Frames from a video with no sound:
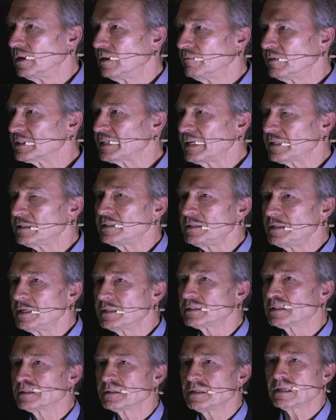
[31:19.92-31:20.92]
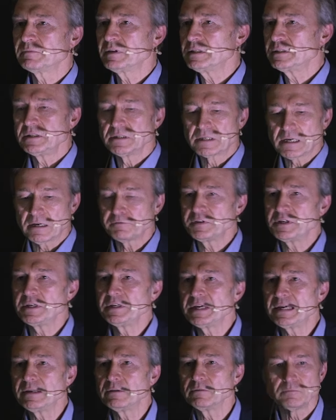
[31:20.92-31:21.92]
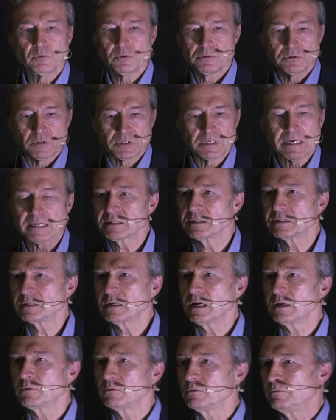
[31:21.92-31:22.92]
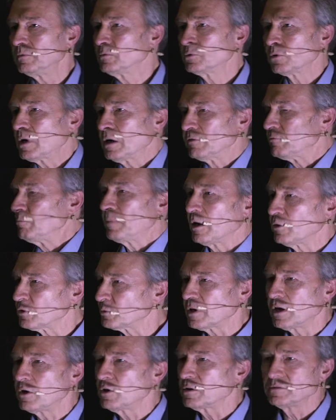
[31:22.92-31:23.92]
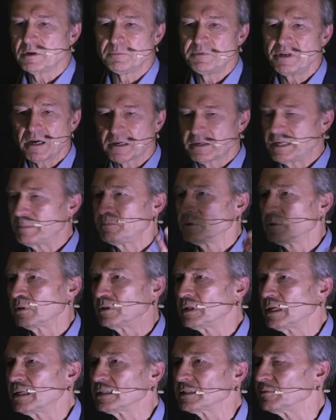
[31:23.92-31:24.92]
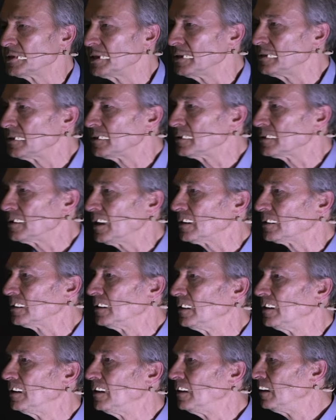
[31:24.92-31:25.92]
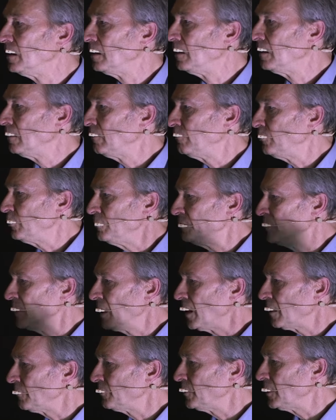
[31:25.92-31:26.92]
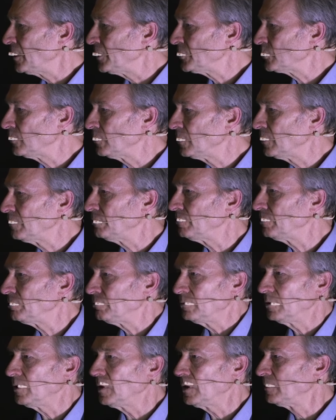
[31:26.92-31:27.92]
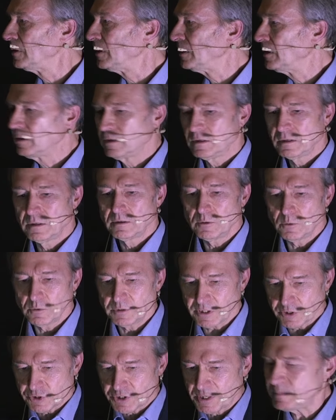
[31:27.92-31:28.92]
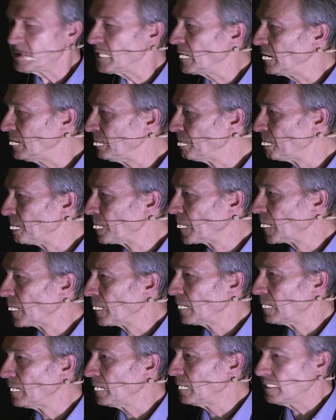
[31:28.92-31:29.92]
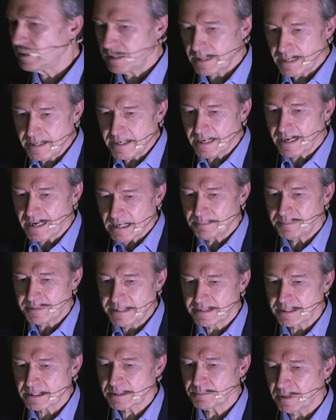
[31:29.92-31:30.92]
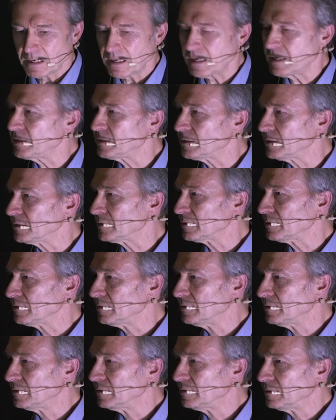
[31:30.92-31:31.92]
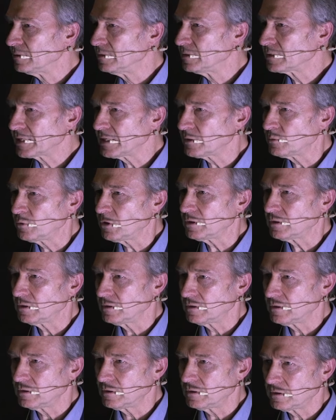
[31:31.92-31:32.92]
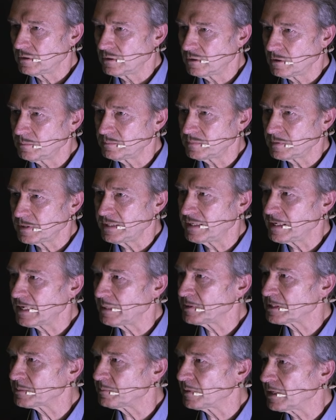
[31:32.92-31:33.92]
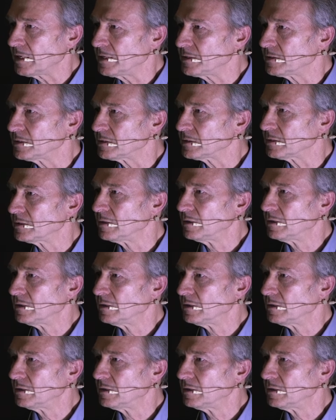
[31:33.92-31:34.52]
was hätten Sie jetzt gesagt, wenn Sie in einen Café gehen und würden so eine Tasse sagen und so auf den Bauch rauchen? Ja, wie lange lebt denn so eine Tasse? Was hätten Sie gesagt? Fünf Jahre vielleicht, oder? Ja. Und das stimmt ja. Innerhalb dieses Bereiches. Es geht nur um innerhalb des Bereiches.